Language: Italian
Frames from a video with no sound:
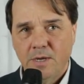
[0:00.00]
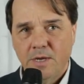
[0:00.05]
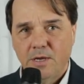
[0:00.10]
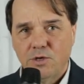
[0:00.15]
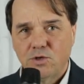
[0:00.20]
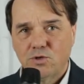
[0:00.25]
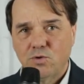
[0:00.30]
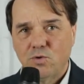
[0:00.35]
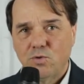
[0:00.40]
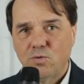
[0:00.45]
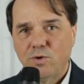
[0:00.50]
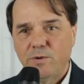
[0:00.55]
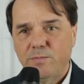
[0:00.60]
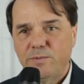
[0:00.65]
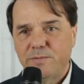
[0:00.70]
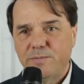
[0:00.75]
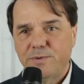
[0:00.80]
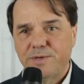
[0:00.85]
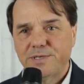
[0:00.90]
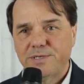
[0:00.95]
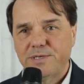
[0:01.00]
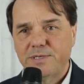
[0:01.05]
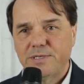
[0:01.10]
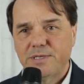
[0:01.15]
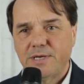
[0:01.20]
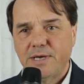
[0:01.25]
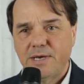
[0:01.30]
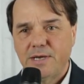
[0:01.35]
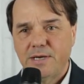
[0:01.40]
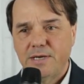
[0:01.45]
e sono qui per
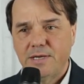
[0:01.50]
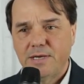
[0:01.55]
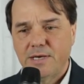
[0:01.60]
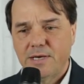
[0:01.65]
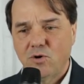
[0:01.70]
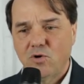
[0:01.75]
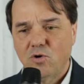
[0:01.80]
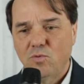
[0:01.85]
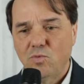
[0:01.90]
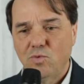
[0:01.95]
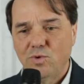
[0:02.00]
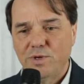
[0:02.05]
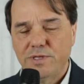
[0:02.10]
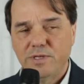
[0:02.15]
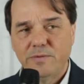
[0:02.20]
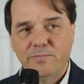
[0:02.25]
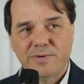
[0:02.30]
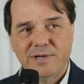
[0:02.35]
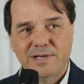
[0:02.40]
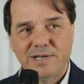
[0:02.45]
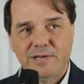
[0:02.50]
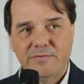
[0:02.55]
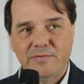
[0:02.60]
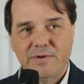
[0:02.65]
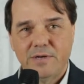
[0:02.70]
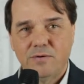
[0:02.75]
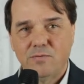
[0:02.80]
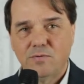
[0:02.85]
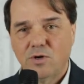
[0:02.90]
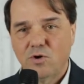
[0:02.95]
presentare la Community
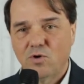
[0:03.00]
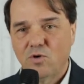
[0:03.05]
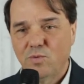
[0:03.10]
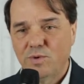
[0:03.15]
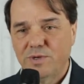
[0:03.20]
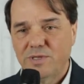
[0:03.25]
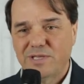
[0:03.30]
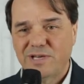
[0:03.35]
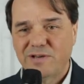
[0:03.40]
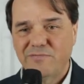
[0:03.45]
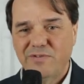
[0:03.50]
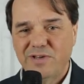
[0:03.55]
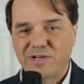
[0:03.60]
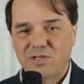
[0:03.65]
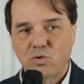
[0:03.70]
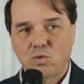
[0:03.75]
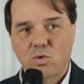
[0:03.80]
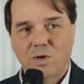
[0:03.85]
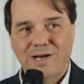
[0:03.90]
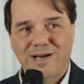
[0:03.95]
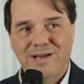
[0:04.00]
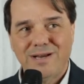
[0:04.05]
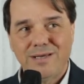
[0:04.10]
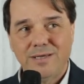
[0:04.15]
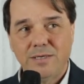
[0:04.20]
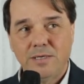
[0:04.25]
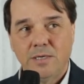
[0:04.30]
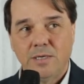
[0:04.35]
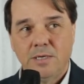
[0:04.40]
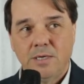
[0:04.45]
Prever, una comunità
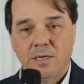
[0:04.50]
virtuale